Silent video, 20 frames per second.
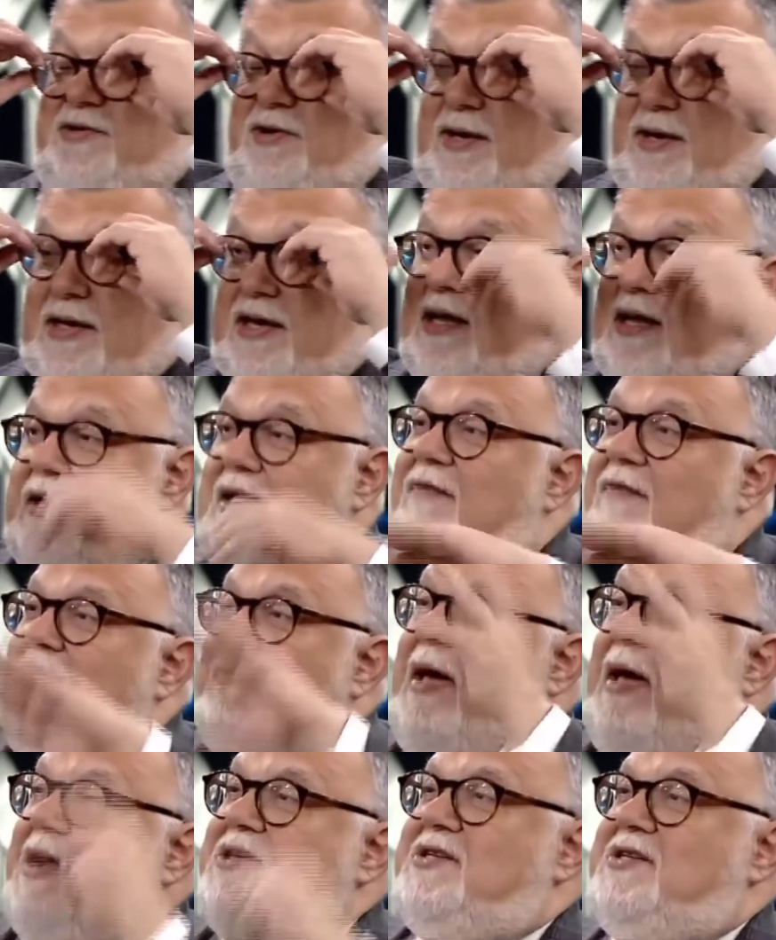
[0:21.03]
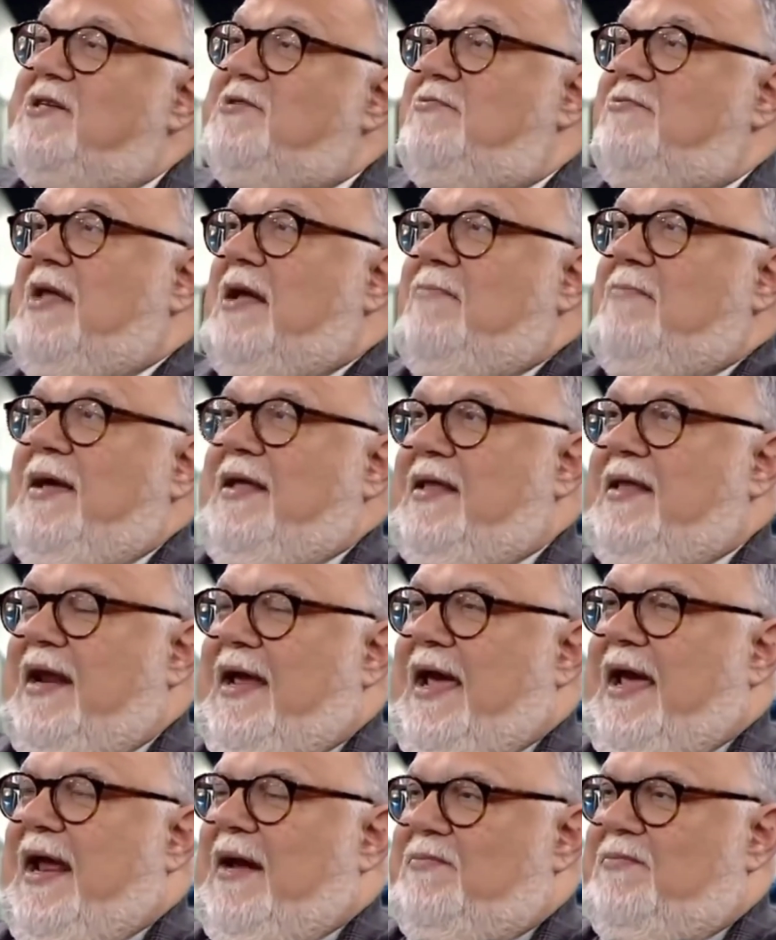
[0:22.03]
diyor ki, efendim her şey sudan
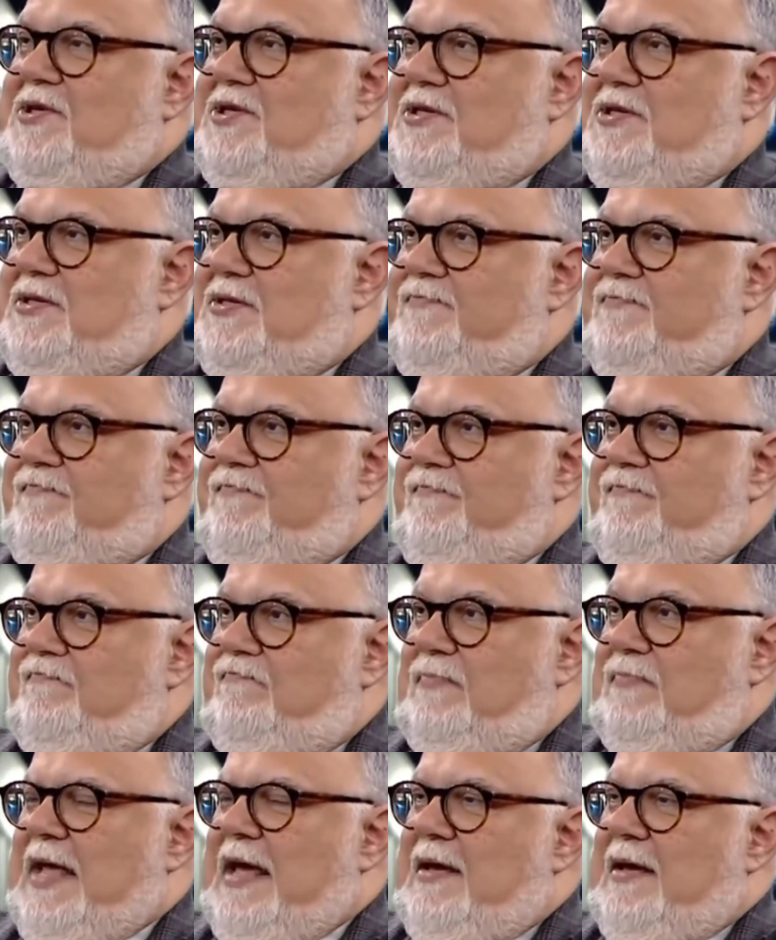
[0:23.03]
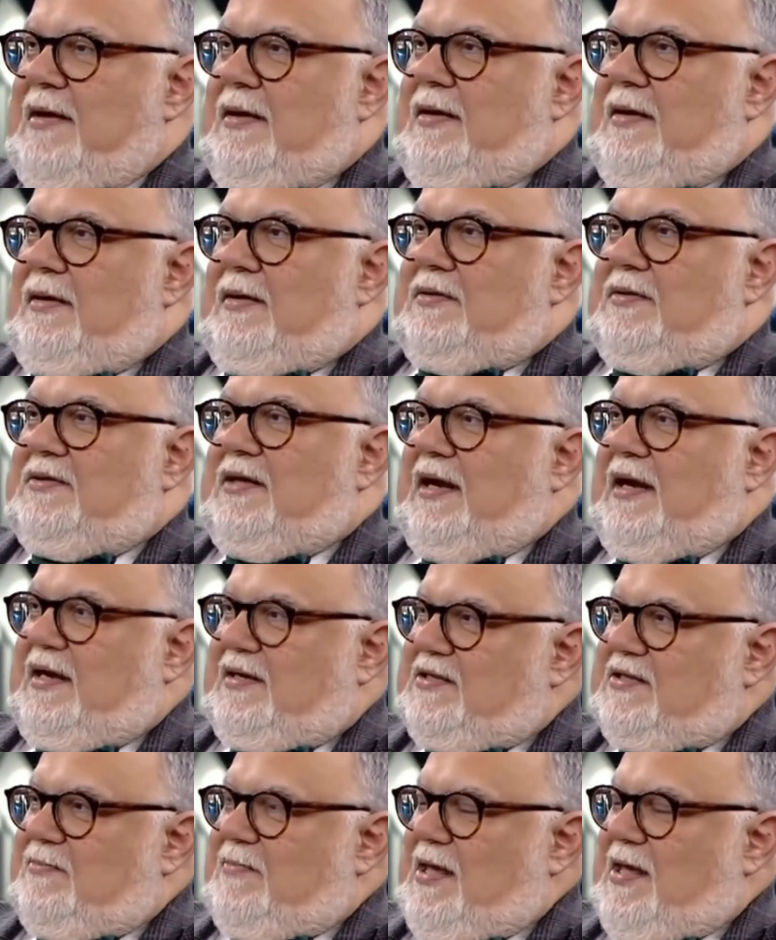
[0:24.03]
meydana gelmiştir. Şimdi
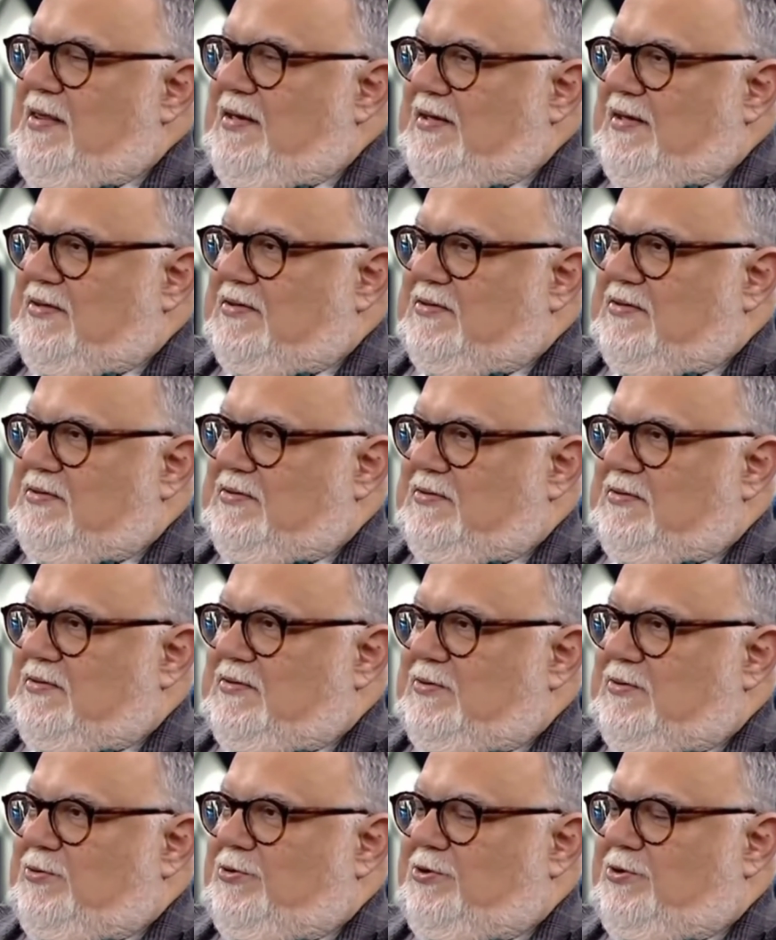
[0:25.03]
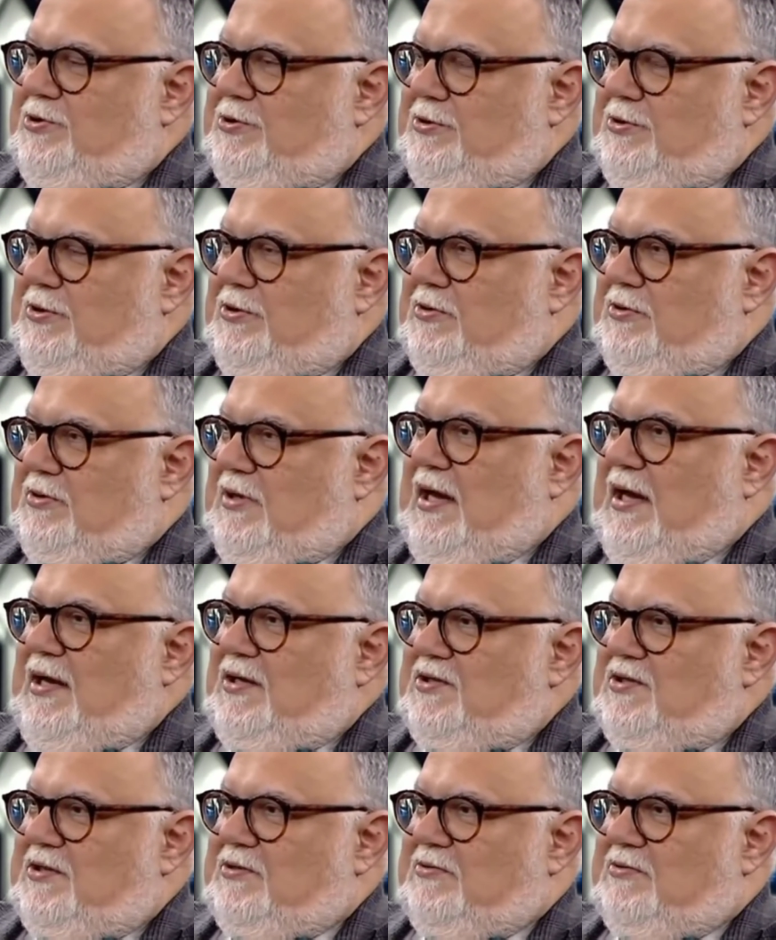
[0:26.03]
Anaximandros e, düşünüyor, Ulan
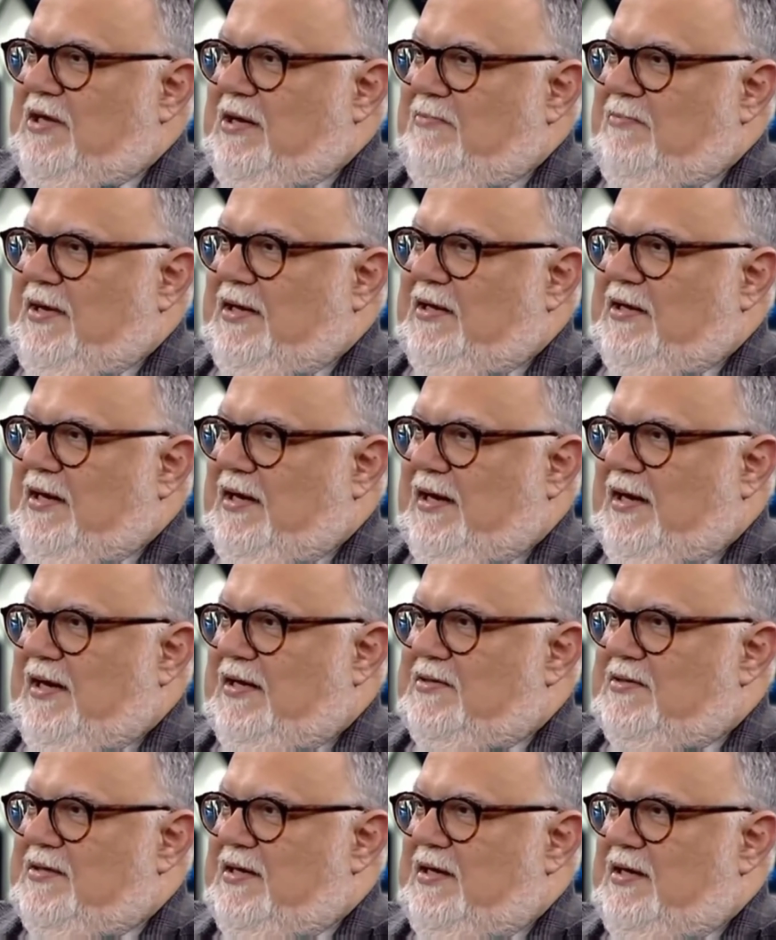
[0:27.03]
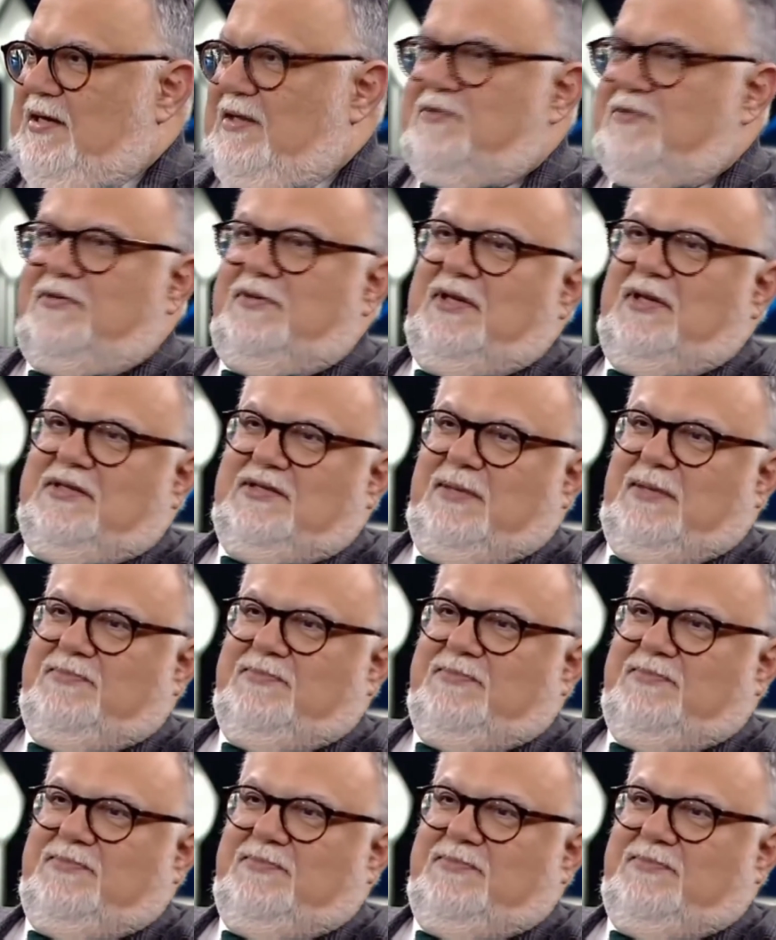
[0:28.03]
her şey sudan meydana gelse iyi suyu nasıl